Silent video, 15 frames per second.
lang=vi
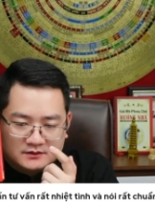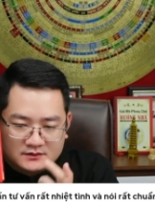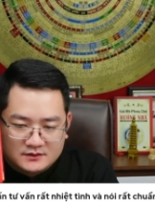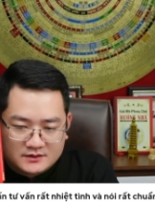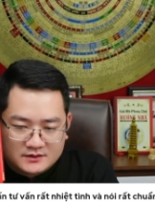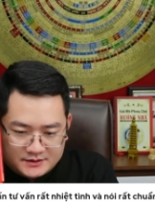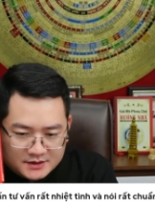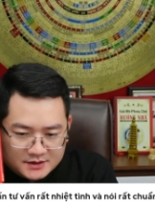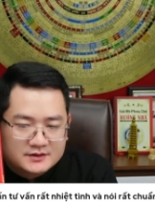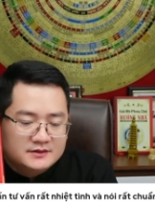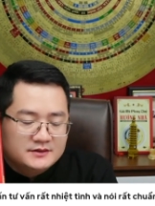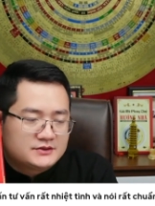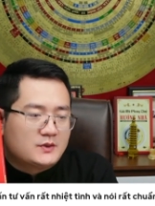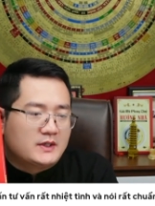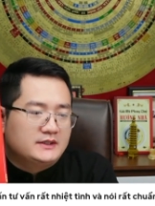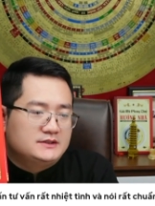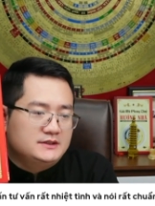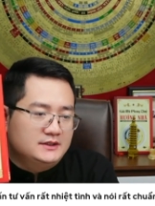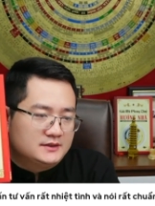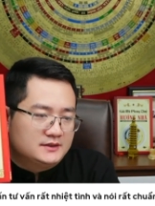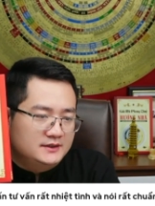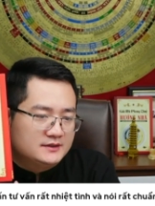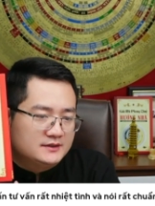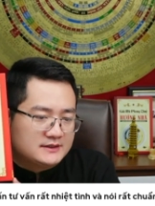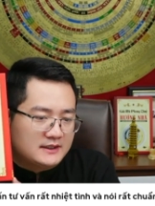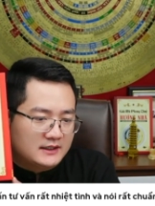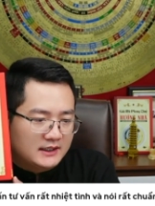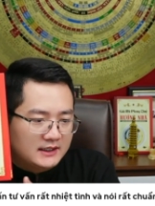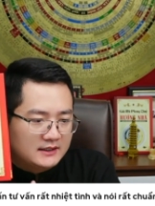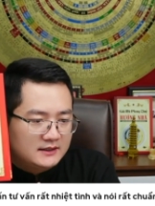thực chứng cho anh chị thấy được rằng
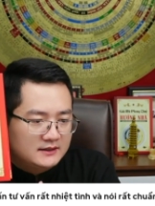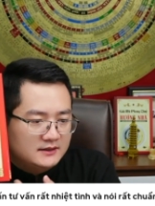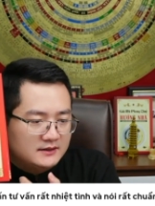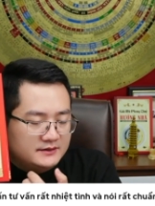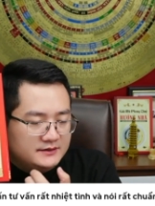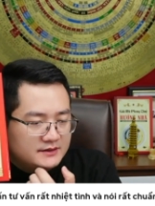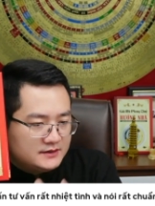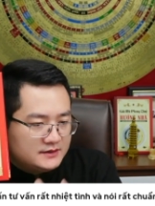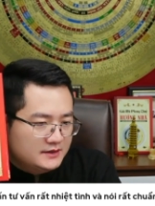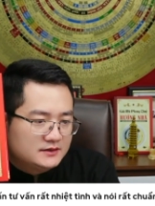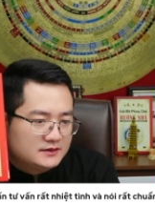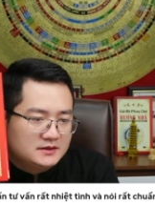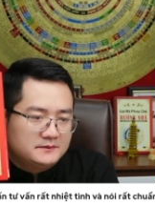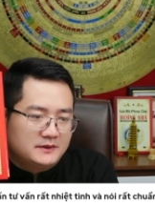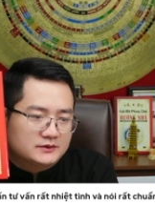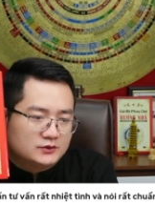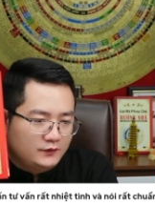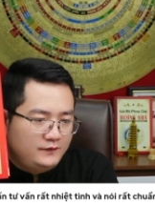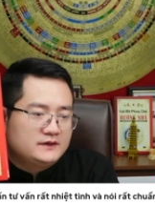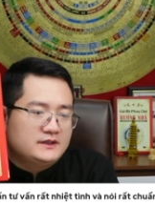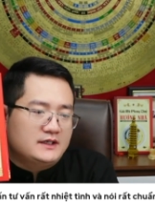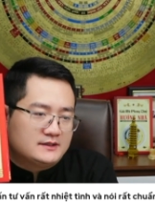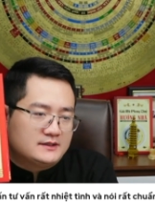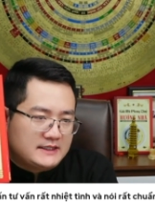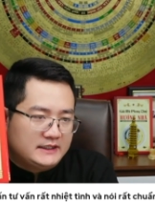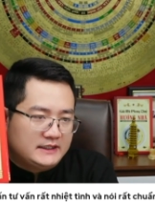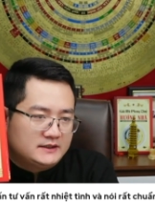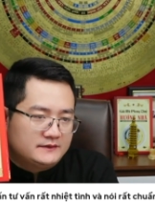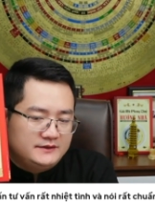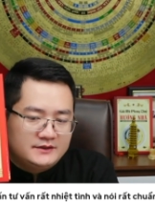là những kiến thức mà tôi viết thành sách
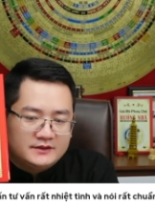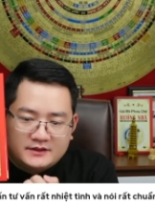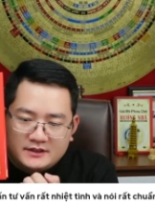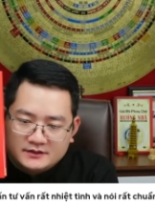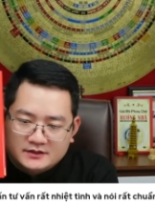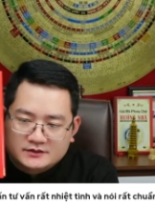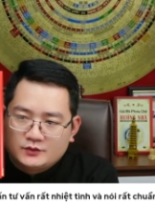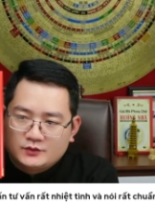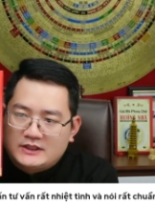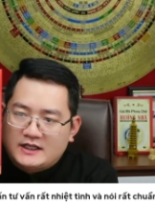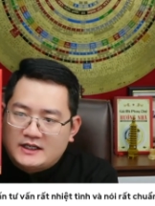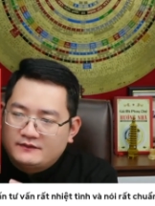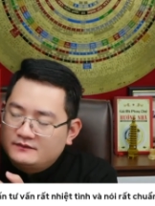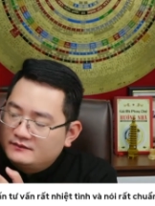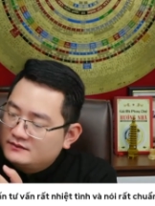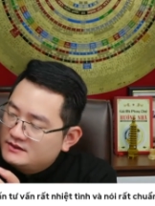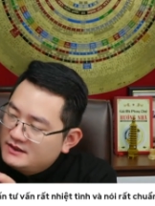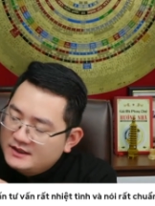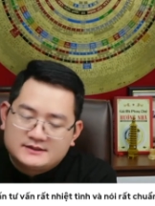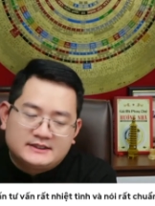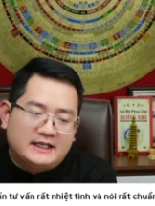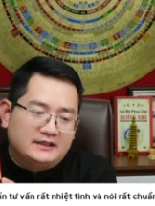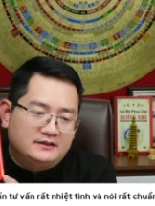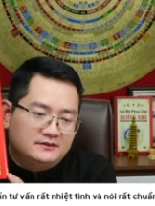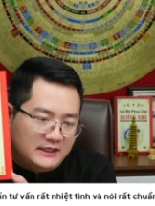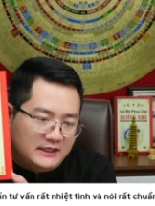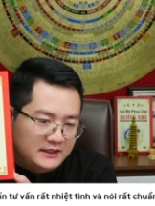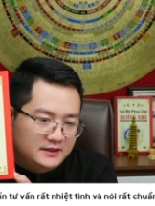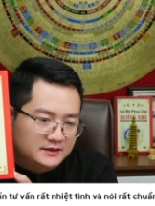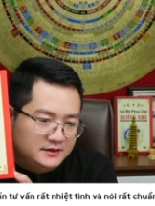những kiến thức tôi đang chia sẻ như
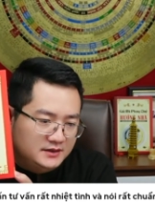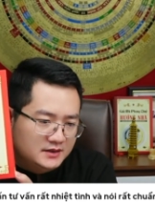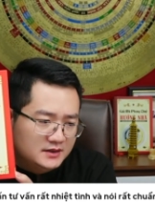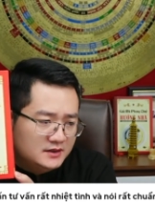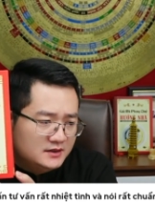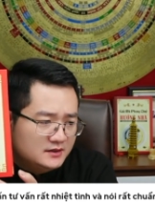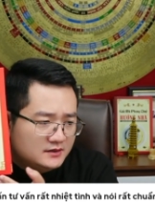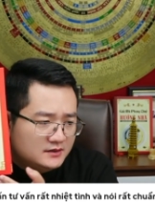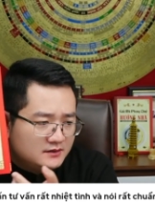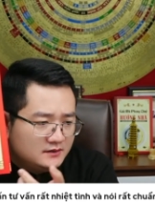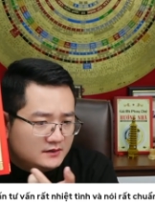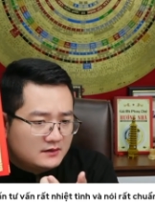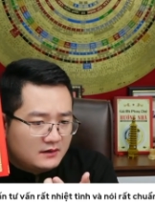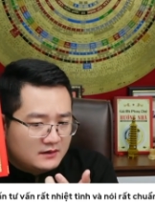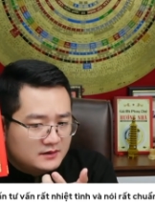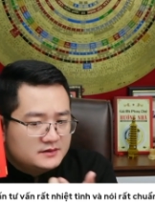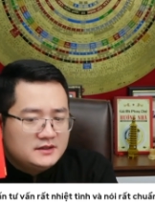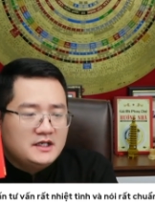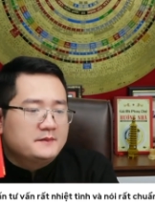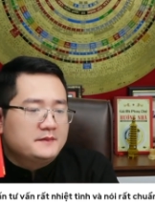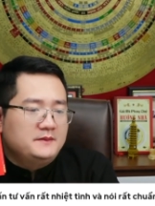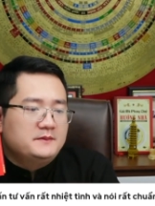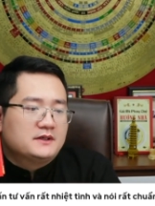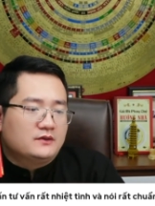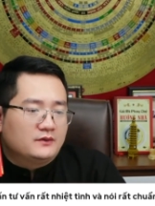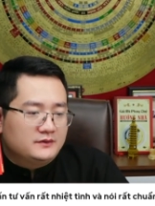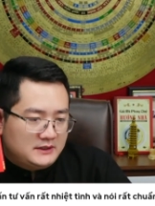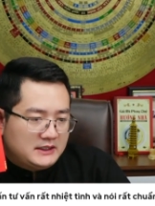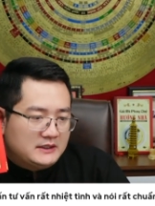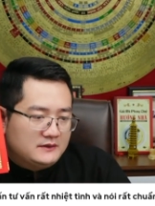này thì nó ứng nghiệm đến mức độ
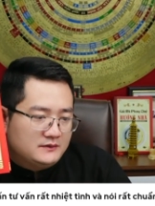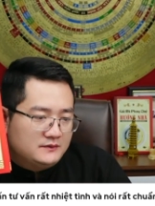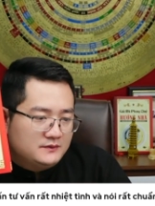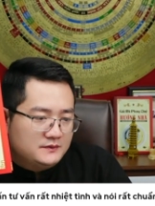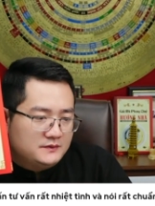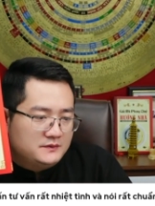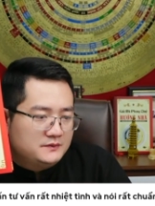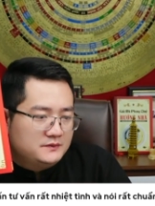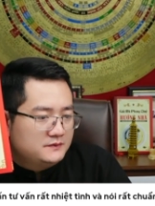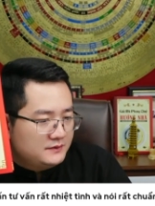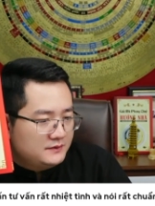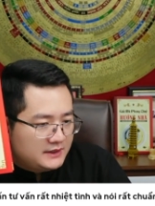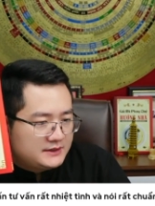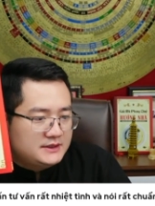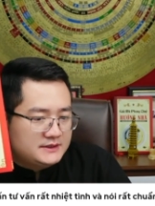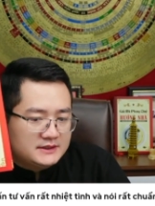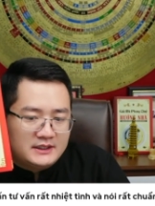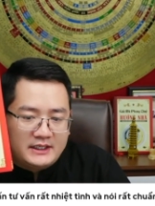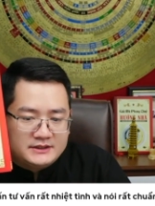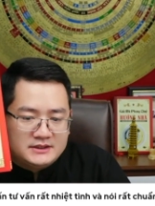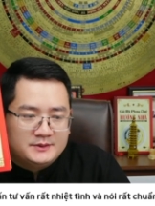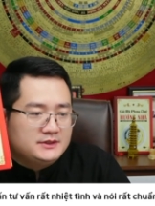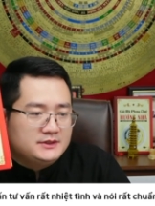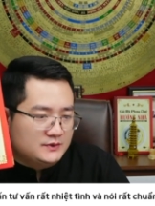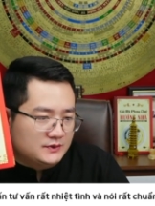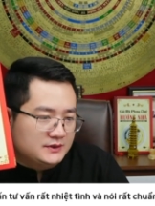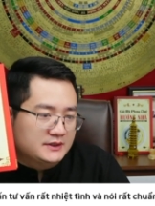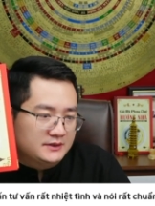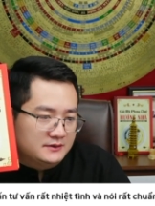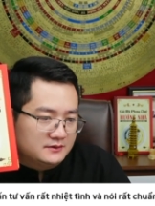gì anh chị trên livestream chị có
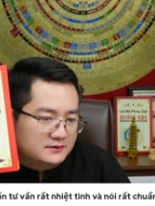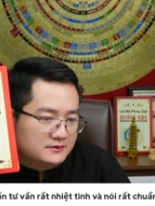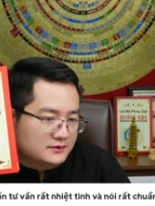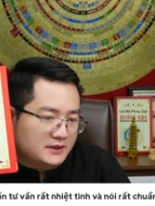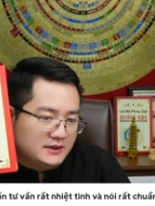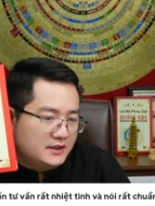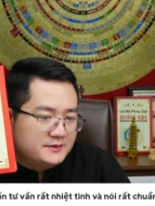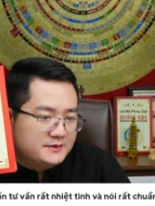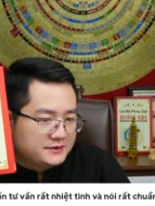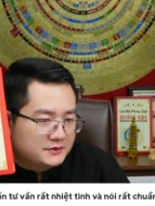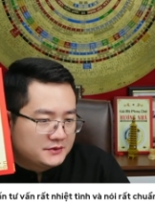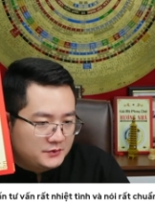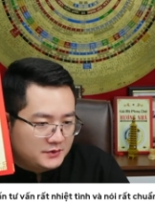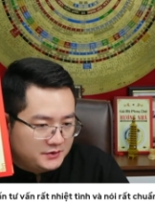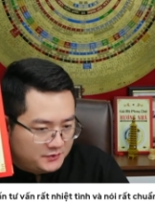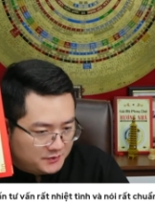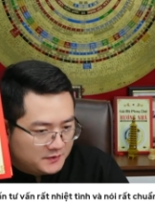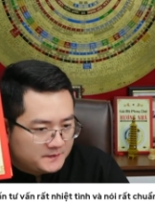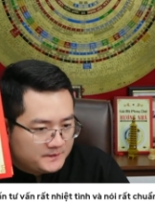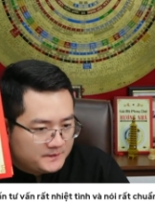thể có thể nghiệm chứng được luôn đúng không